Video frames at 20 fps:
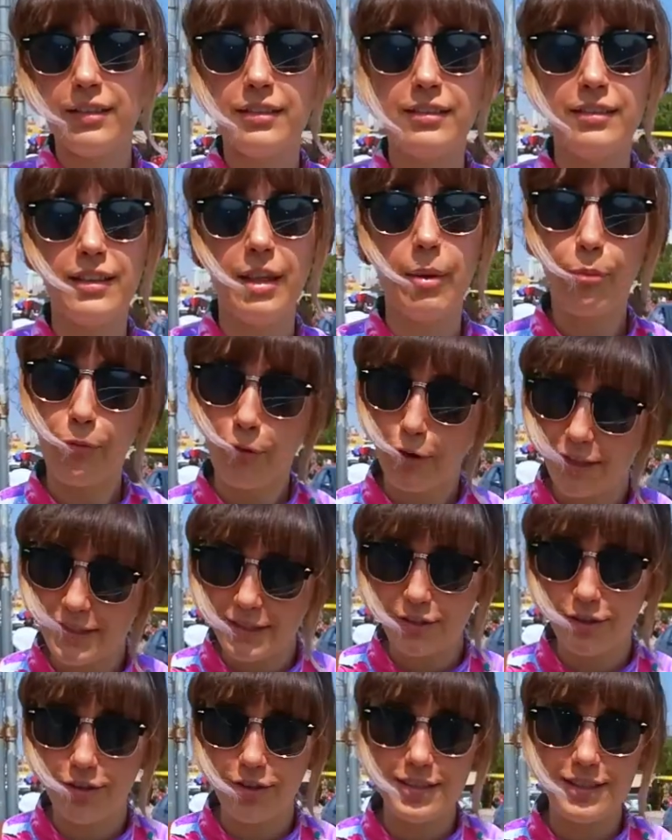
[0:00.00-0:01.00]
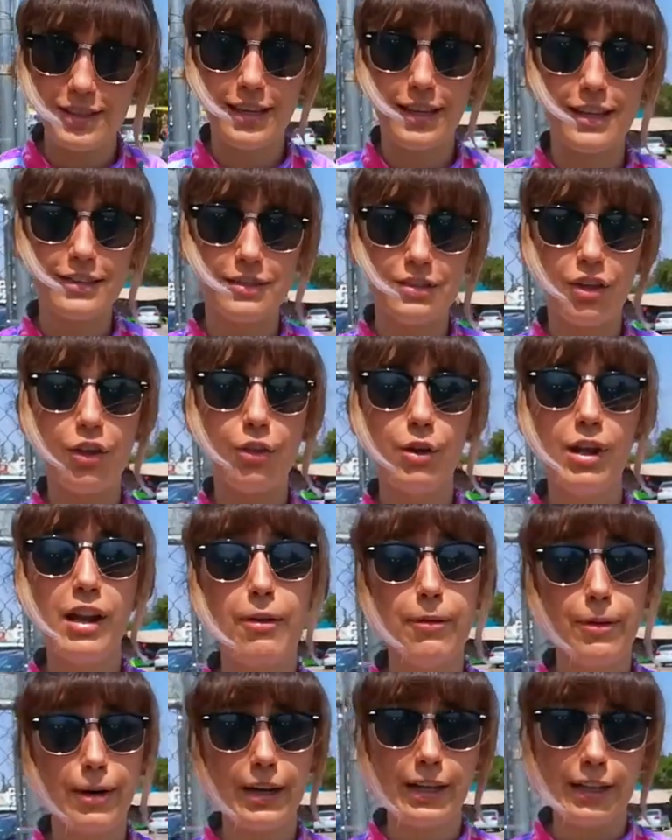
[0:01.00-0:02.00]
de puestos y es todo un
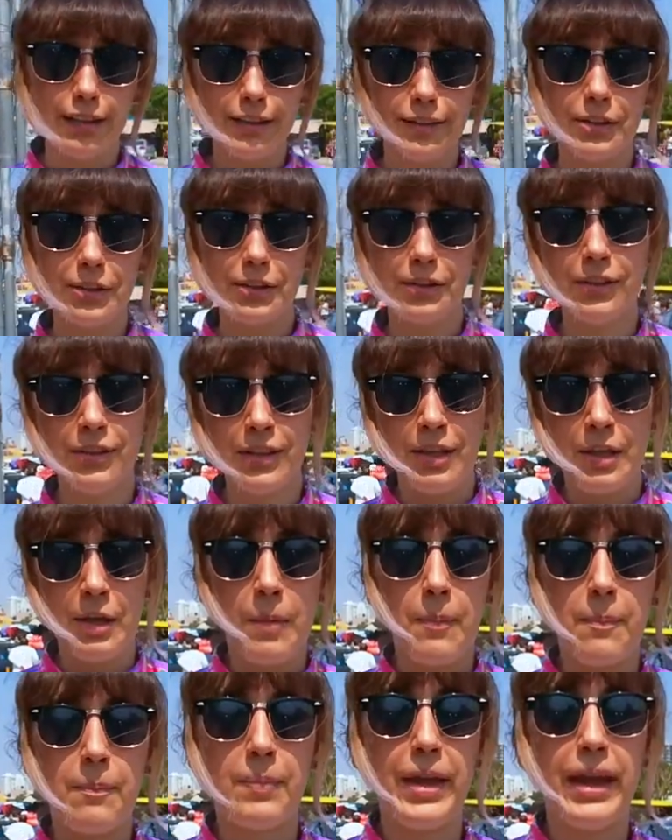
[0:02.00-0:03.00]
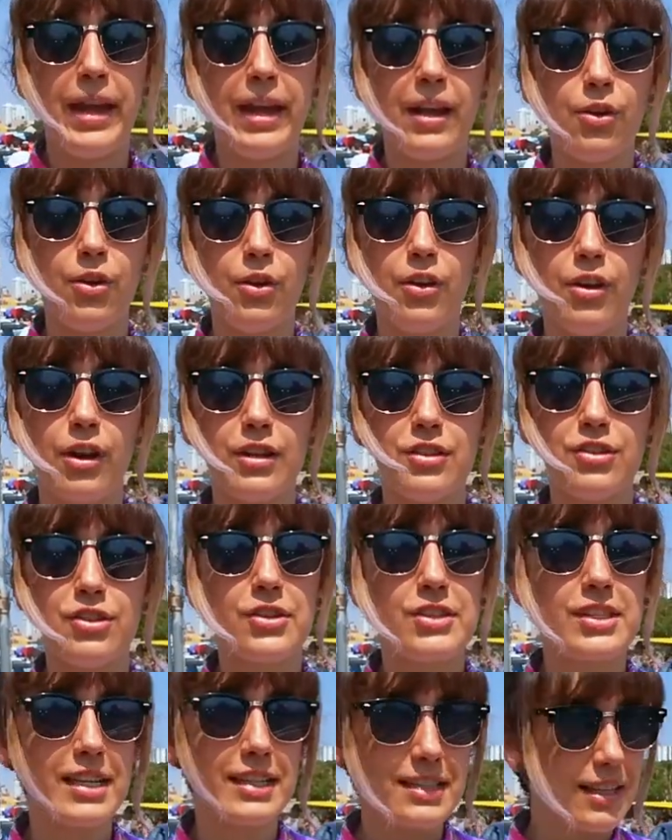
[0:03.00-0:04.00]
laberinto, pero
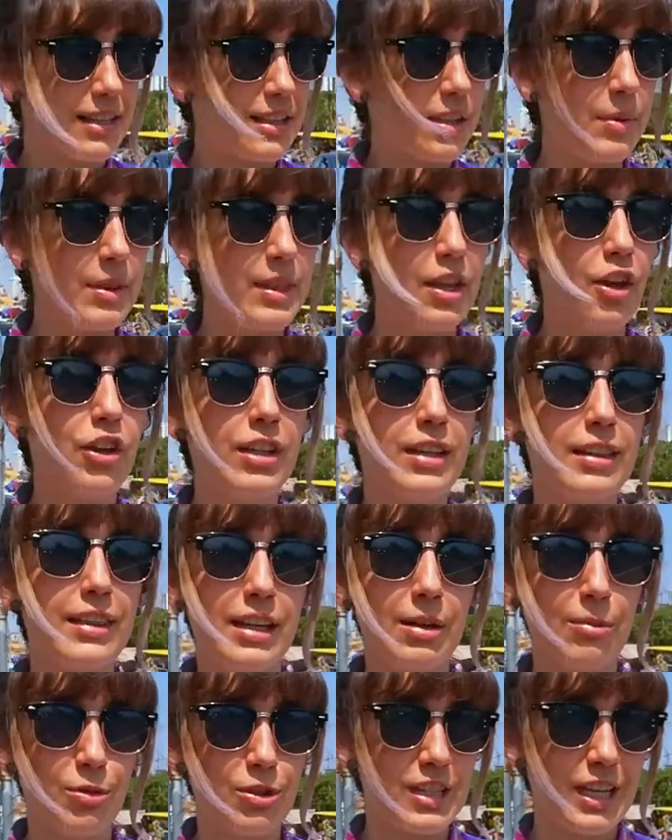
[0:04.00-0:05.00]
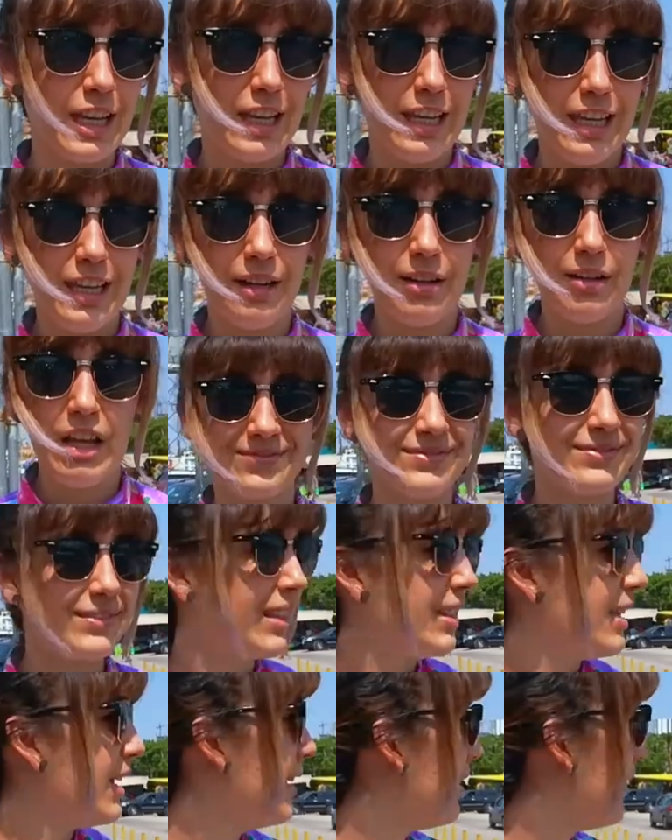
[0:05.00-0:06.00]
yo sé exactamente a dónde tenemos que ir,
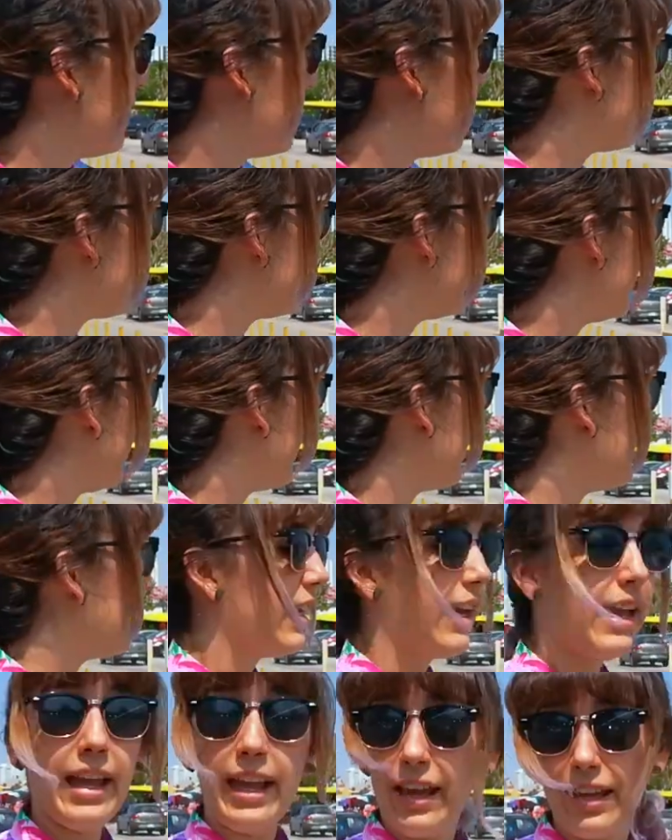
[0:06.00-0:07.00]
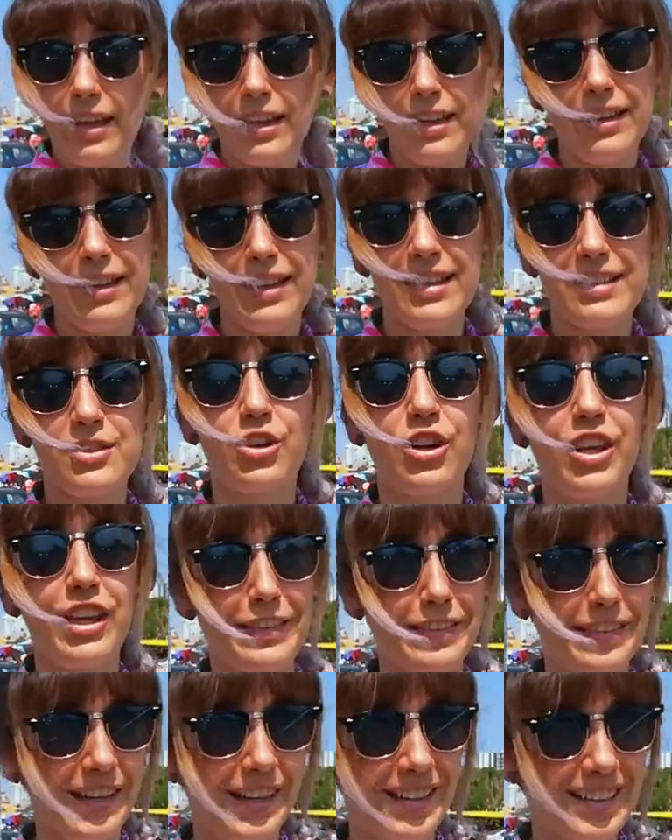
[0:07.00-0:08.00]
así que es hora de entrar.